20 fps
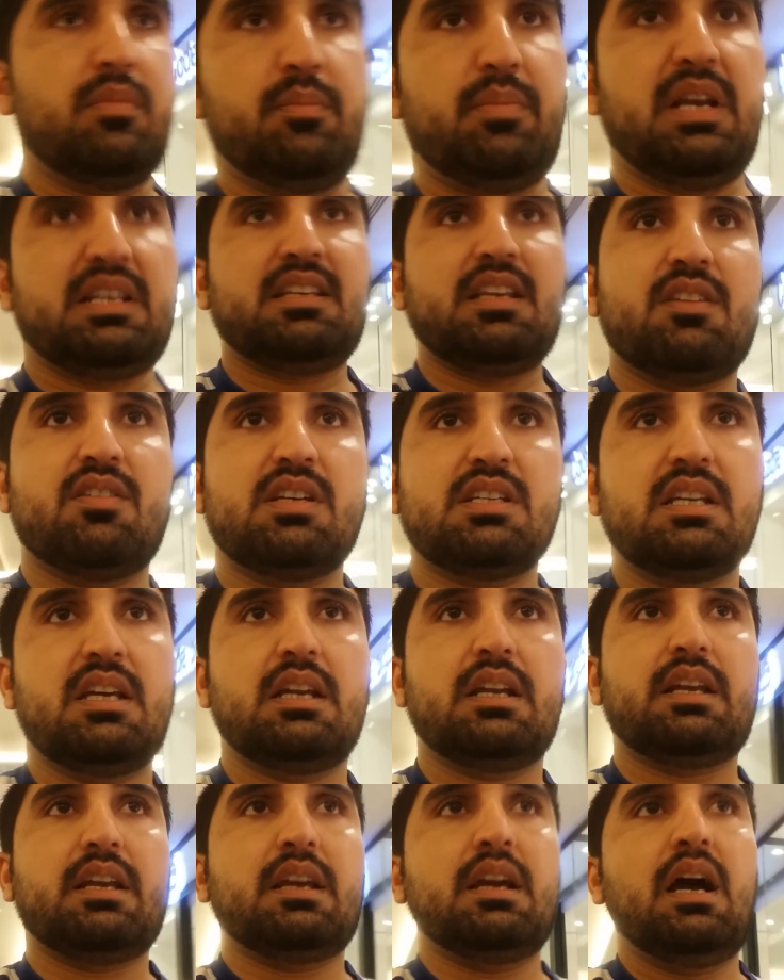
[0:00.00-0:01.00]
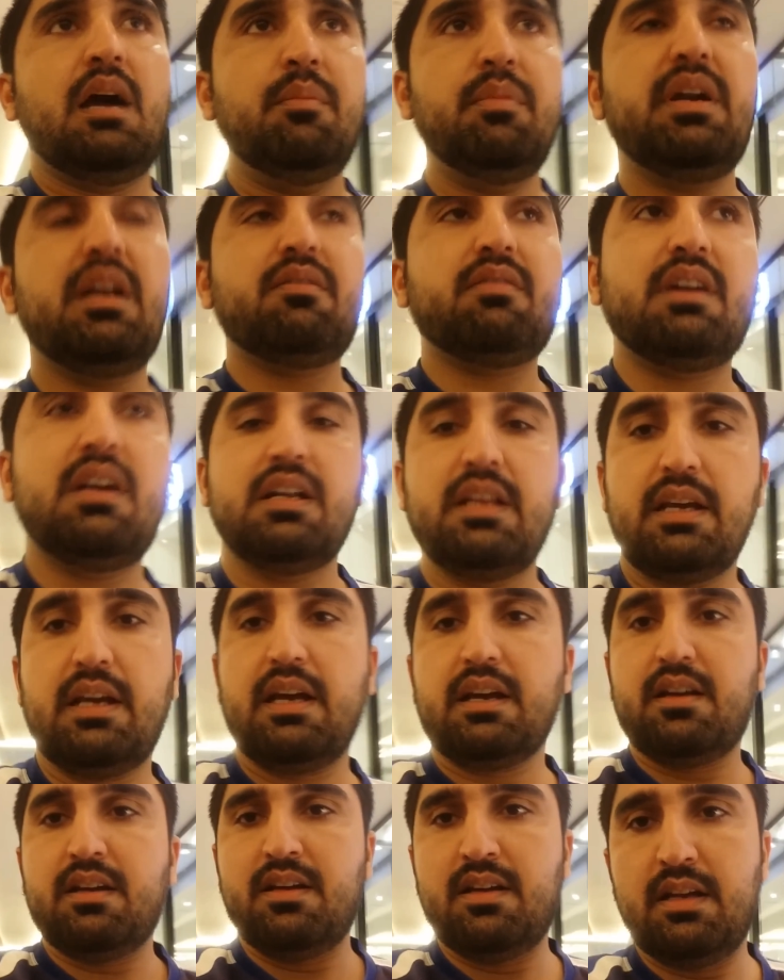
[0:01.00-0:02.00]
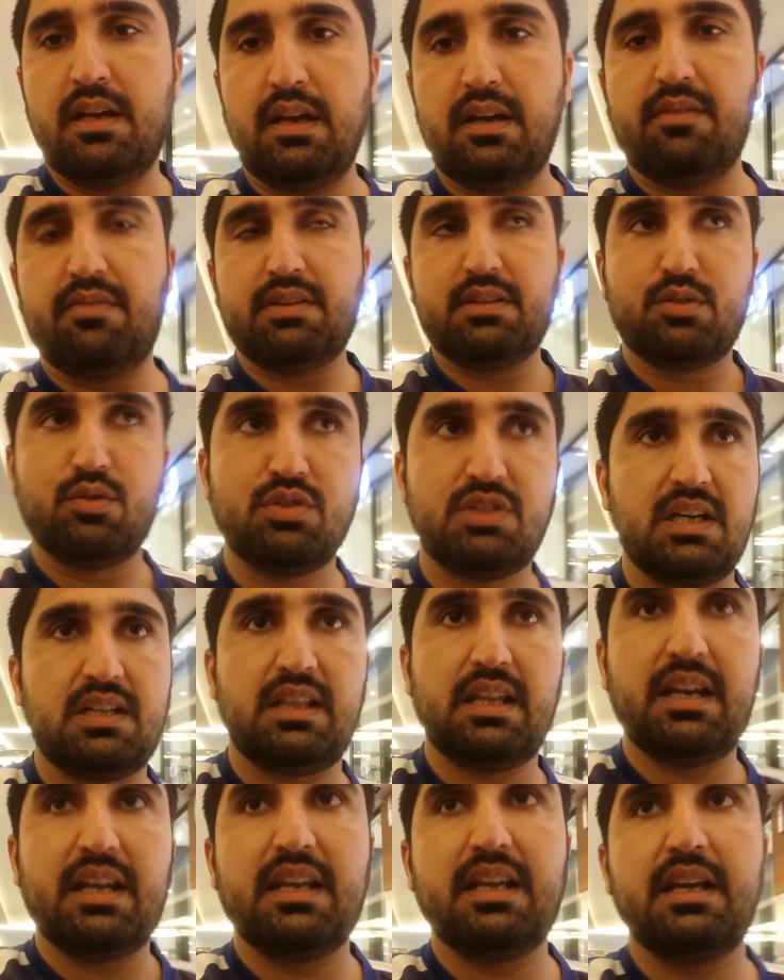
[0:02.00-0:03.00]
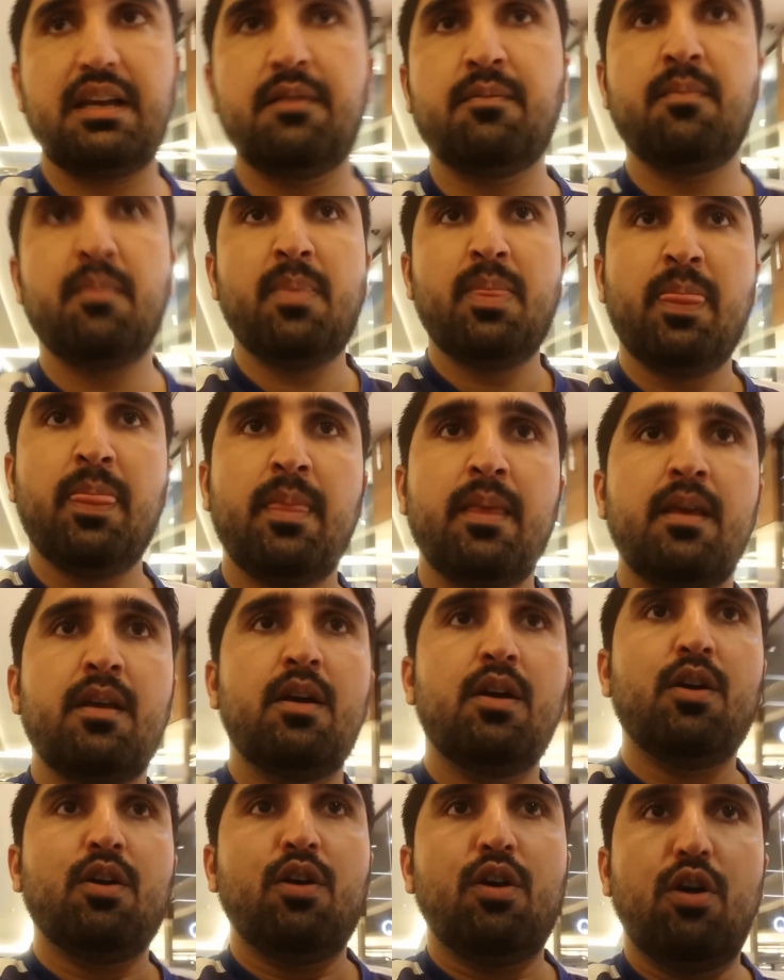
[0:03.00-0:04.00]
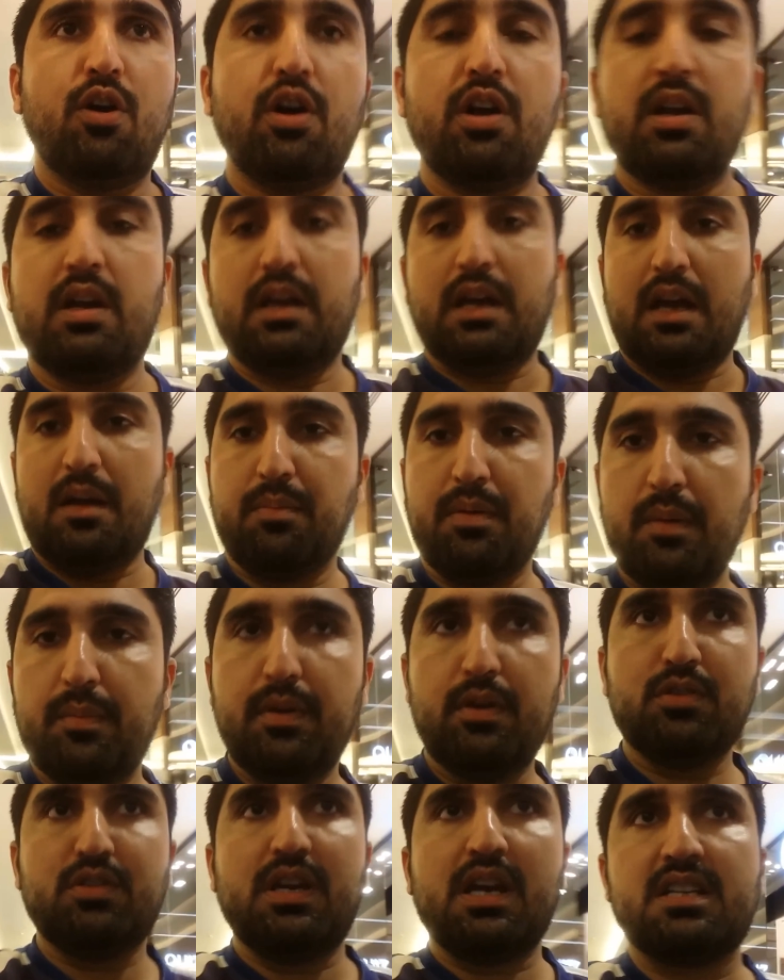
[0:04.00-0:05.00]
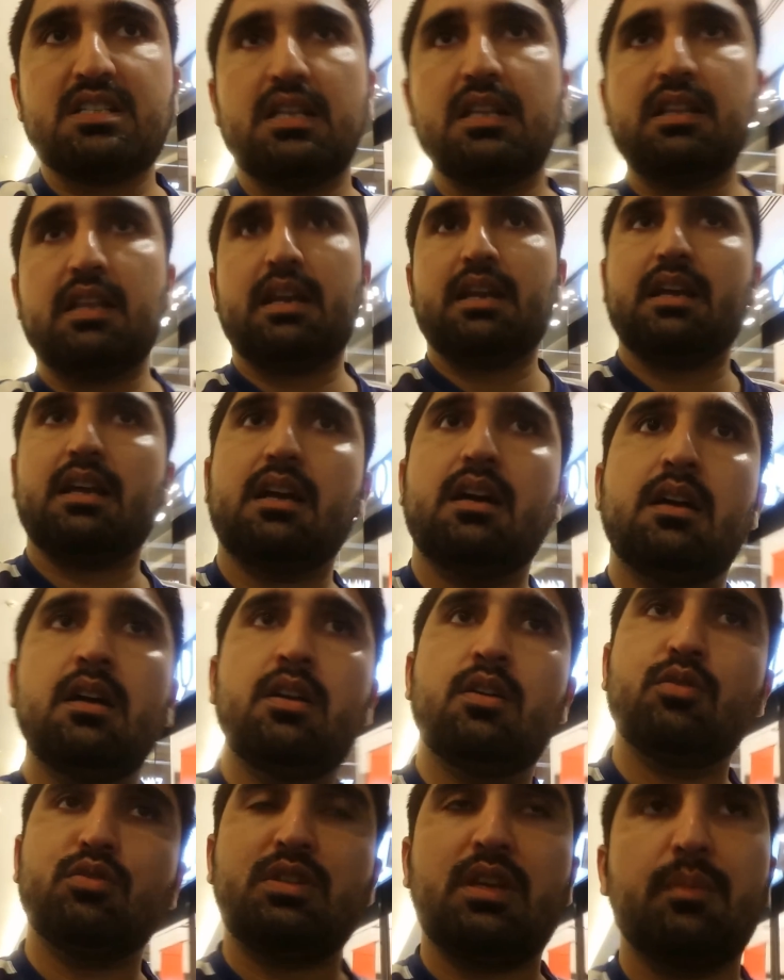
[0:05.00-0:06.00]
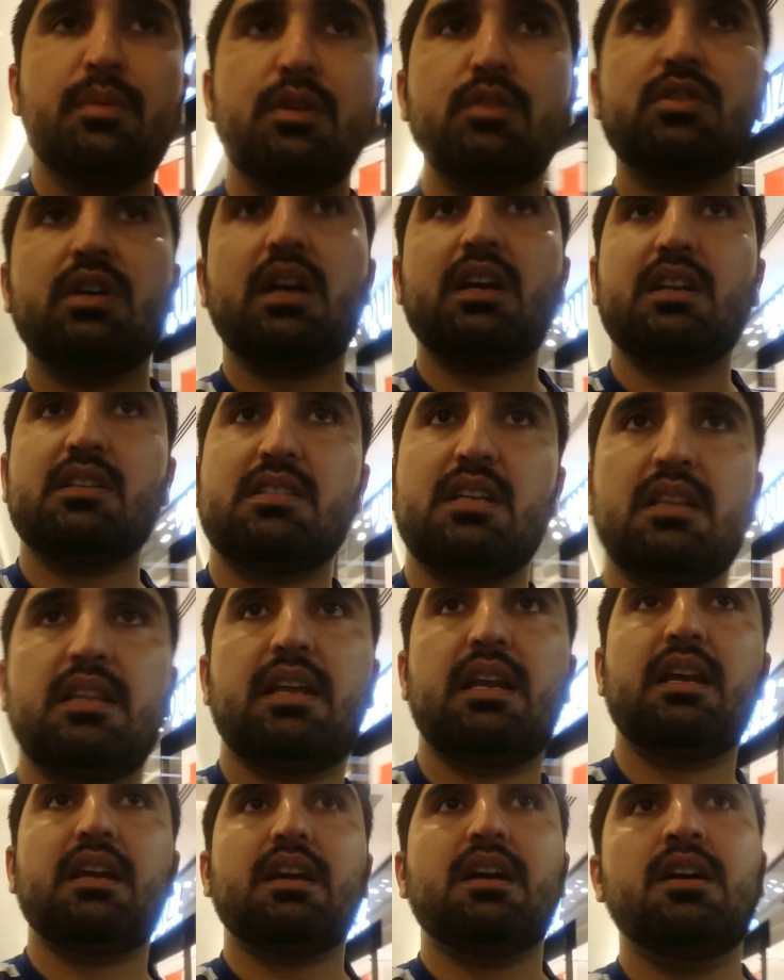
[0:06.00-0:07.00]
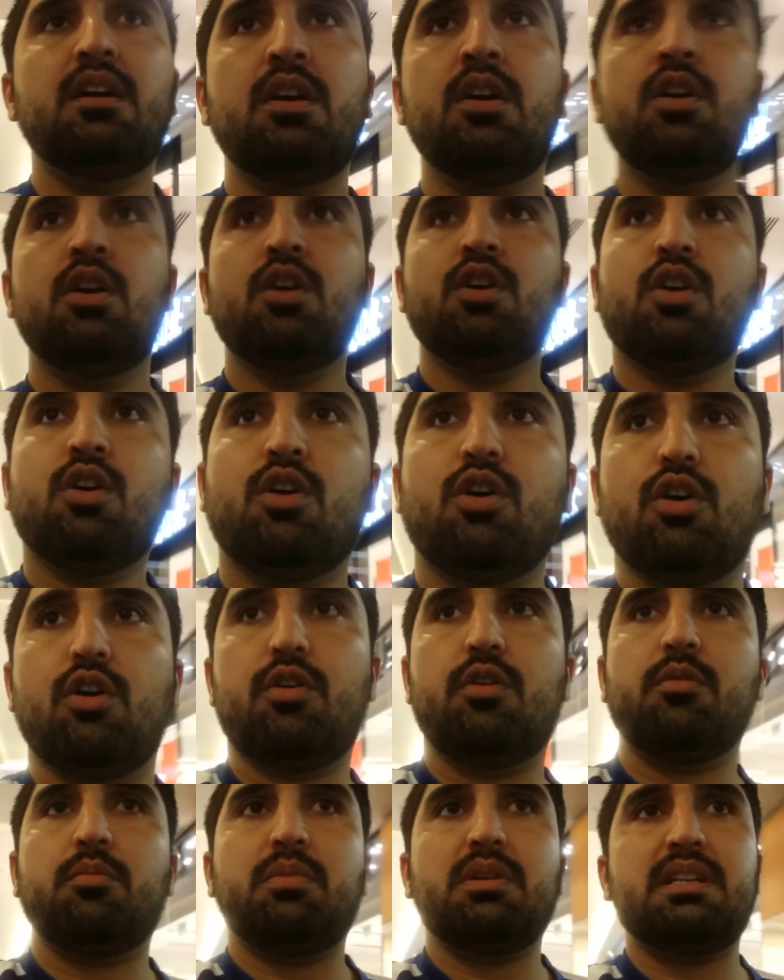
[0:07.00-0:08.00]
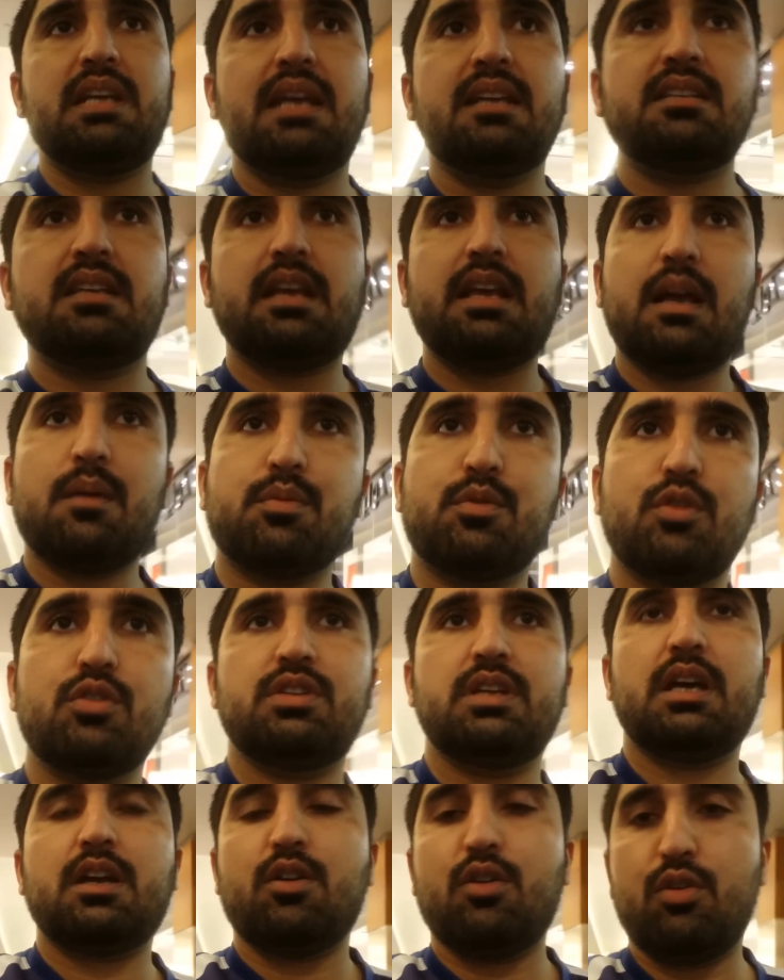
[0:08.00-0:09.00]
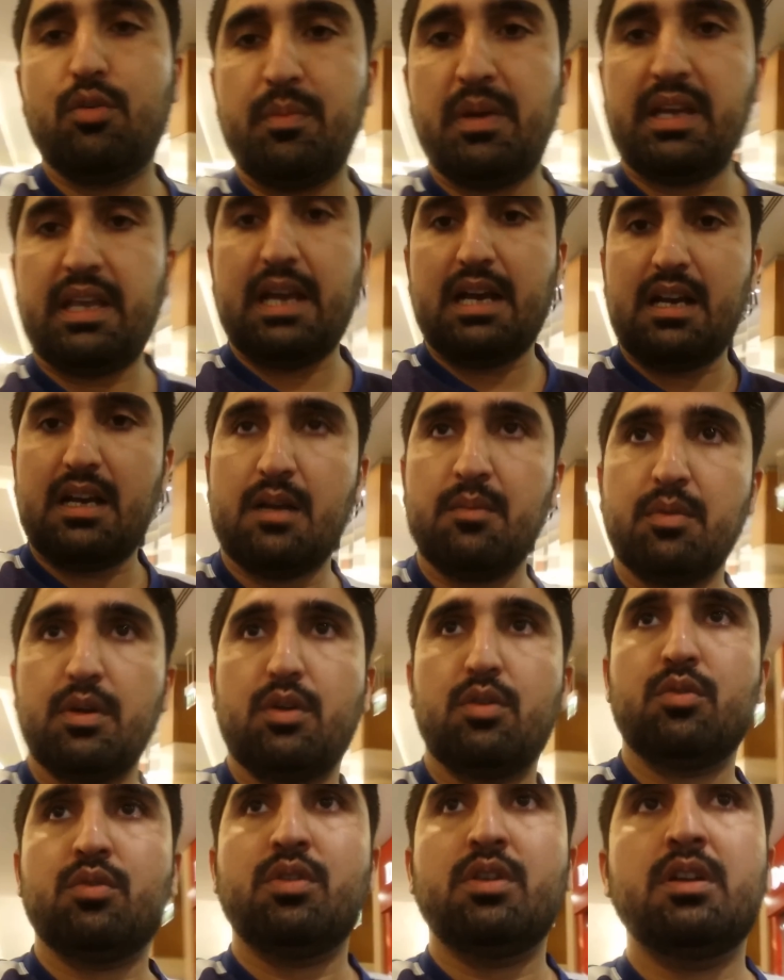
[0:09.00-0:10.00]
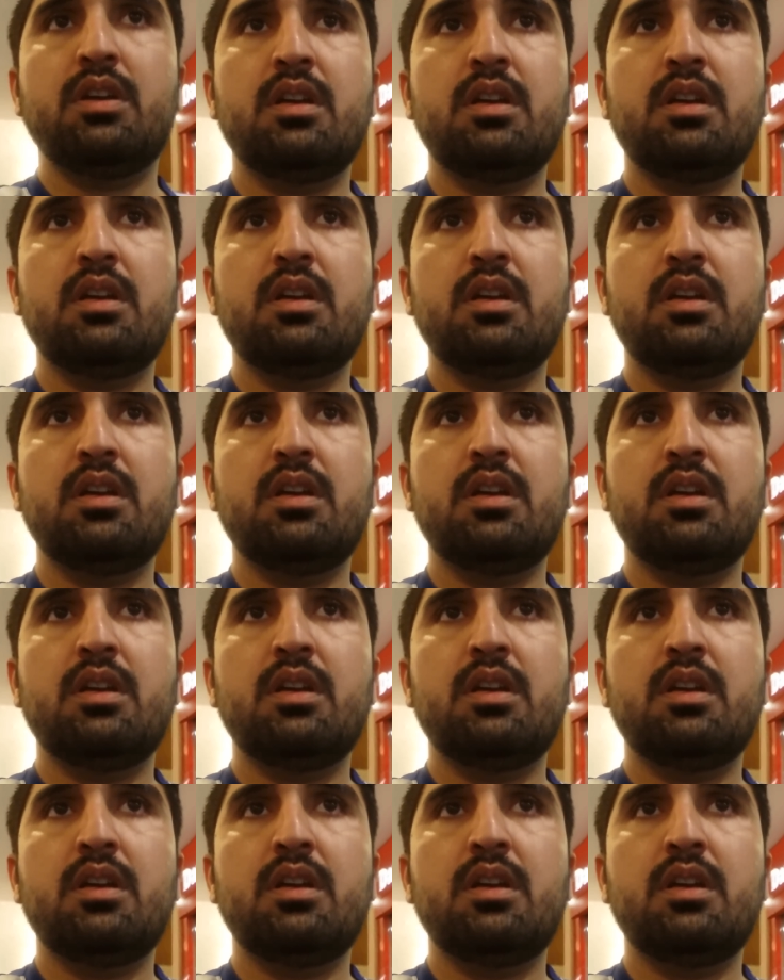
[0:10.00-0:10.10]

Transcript: पैसे इन्वेस्ट करके आप भी डेफिनेटली एफर्ट्स कुछ करते रहेंगे और आपका भी रोज़गार चलता रहेगा उसका भी रोज़गार चलता रहेगा और बजाय इसके कि आप सोचें यार हो मैं क्या काम करूँ